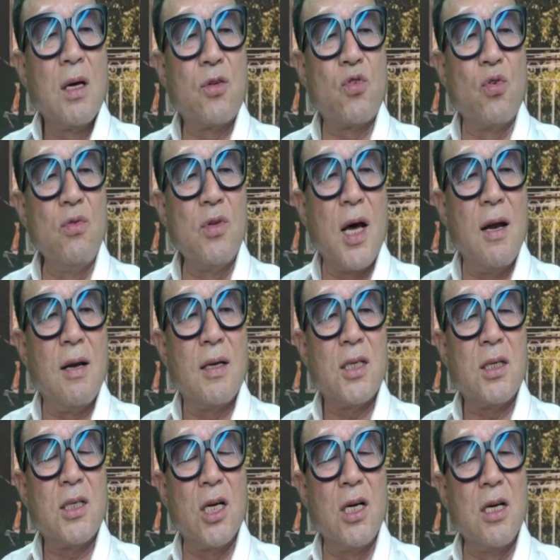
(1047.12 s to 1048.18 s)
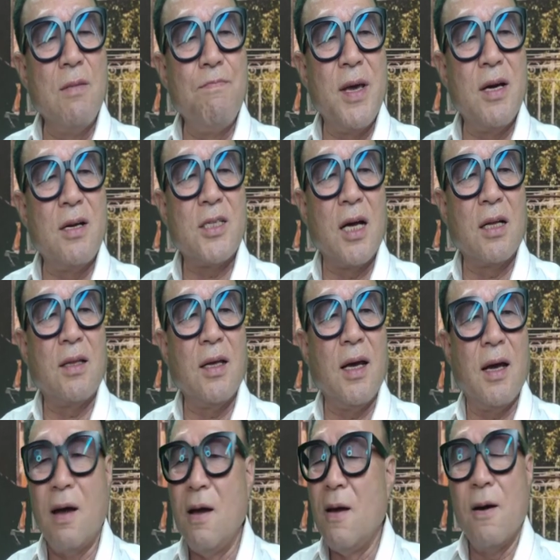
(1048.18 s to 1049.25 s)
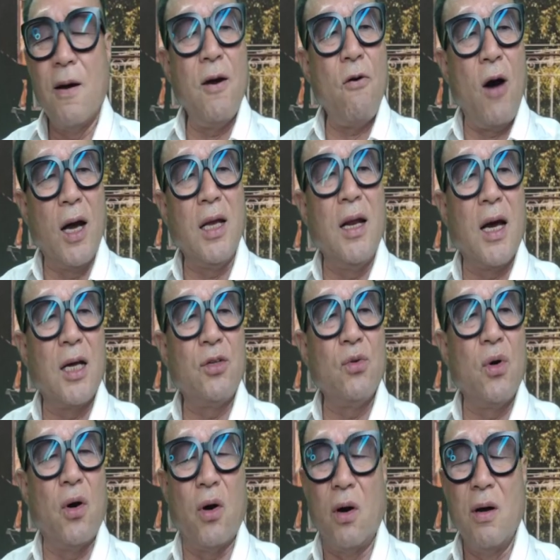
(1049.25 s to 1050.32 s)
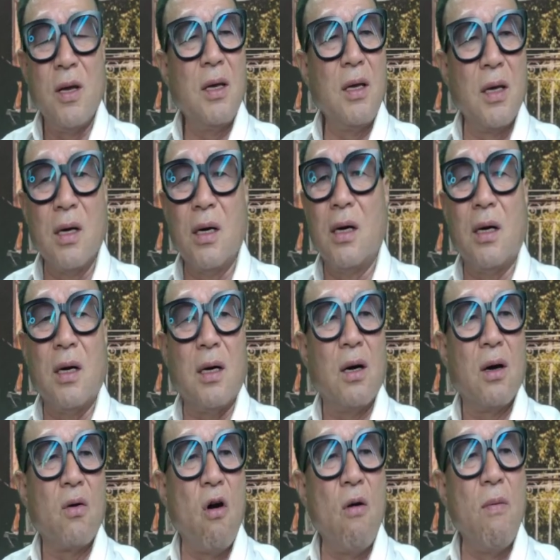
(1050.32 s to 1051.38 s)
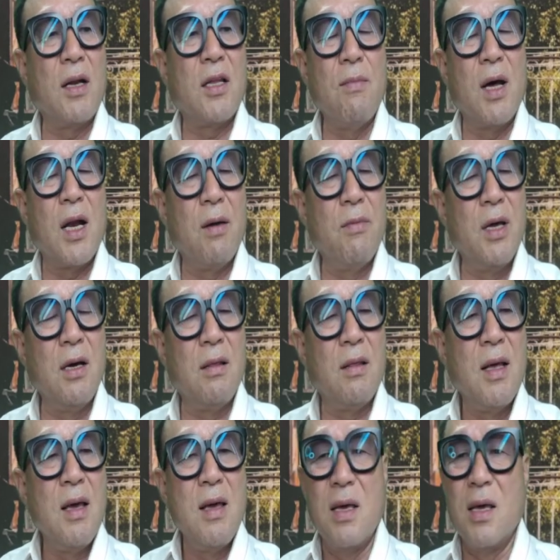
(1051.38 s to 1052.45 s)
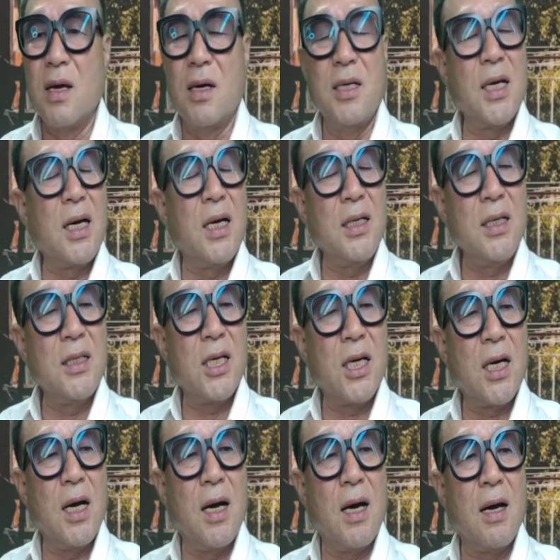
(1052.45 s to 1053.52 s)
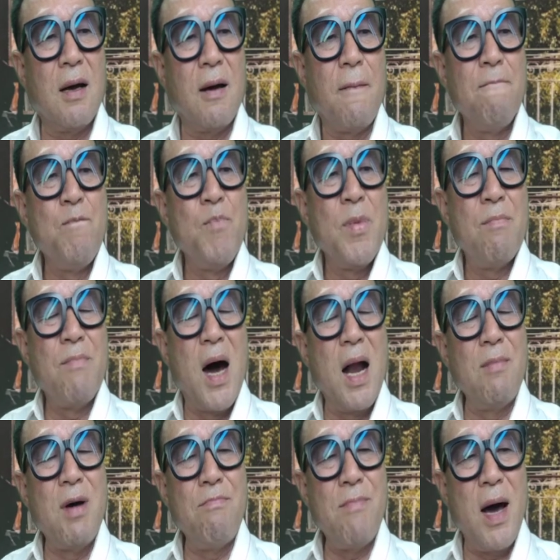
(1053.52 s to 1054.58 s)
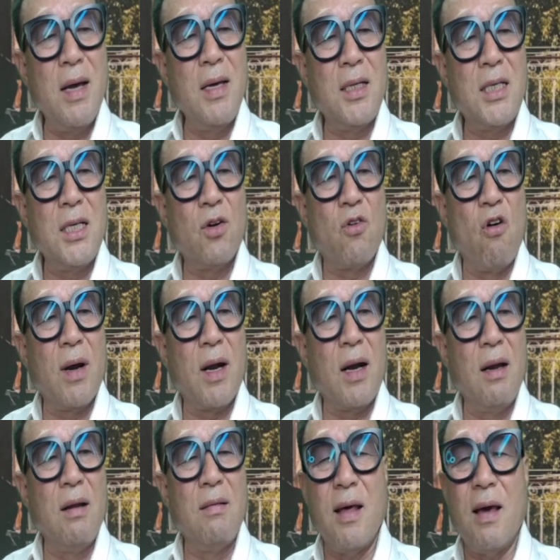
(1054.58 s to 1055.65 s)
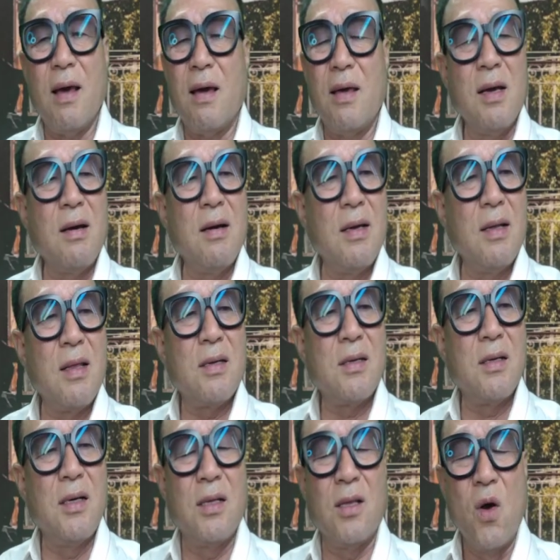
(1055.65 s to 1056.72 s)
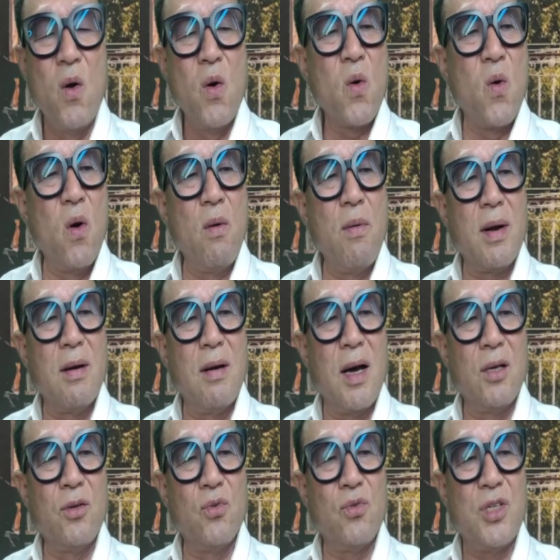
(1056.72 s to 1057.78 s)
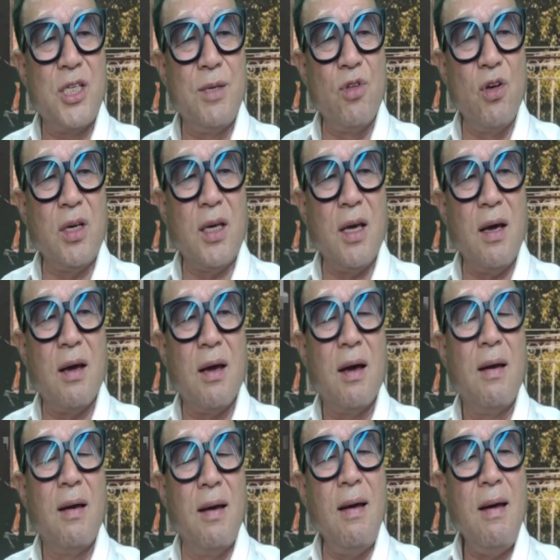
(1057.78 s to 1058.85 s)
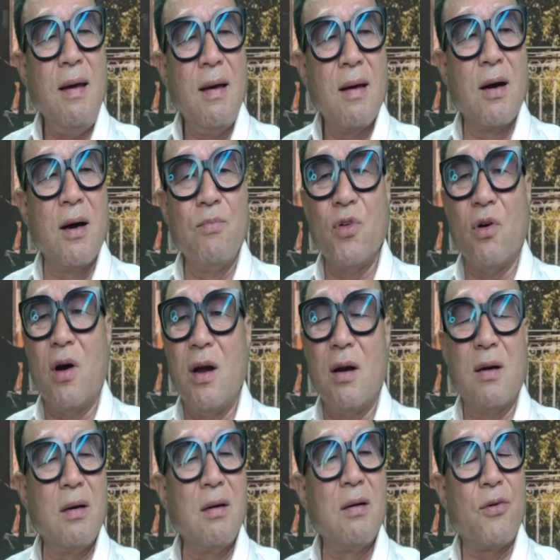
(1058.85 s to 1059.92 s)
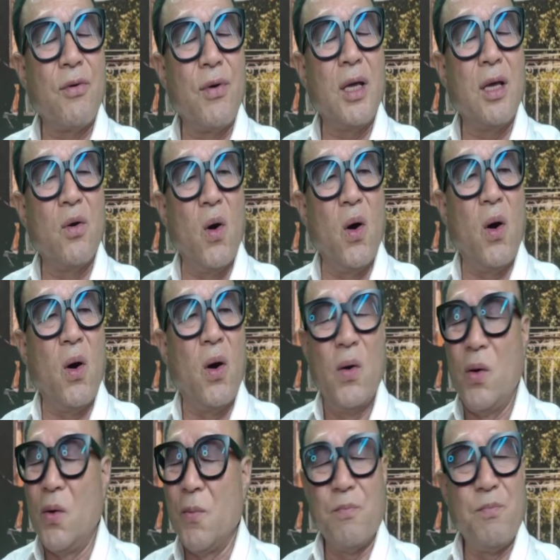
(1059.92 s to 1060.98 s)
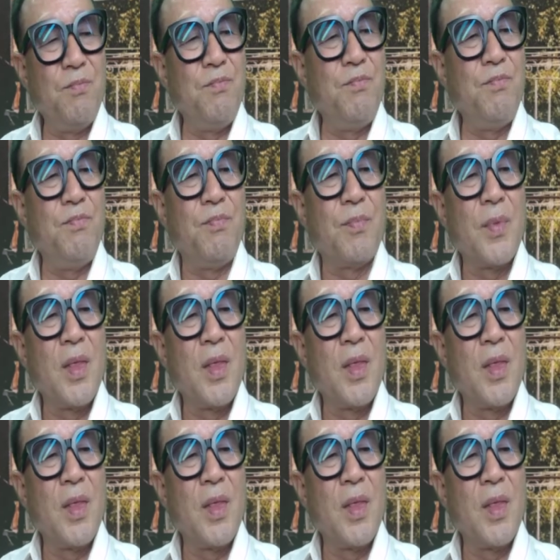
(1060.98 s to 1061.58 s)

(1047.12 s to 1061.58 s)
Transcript: 순살 철근 배열 상태 확인해가지고 이거 고발될 만하면은 이거 이제까지 제가 말만 많이 했지 고발 안 했는데 이 건에 대해서는 고발을 아주 심도 있게 에? 검토할 그런 계획이고 음,